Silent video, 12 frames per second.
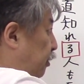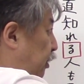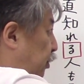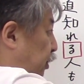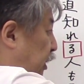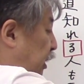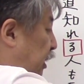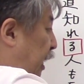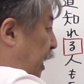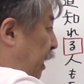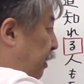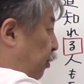雪
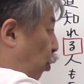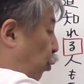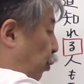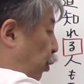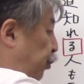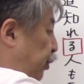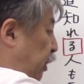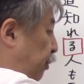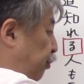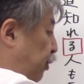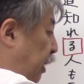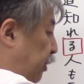が
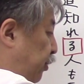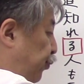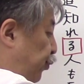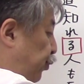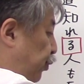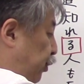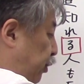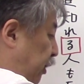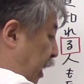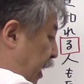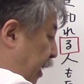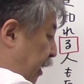趣深く降っ
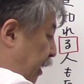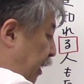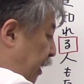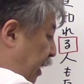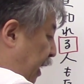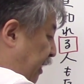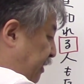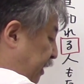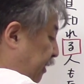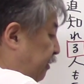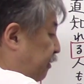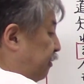た朝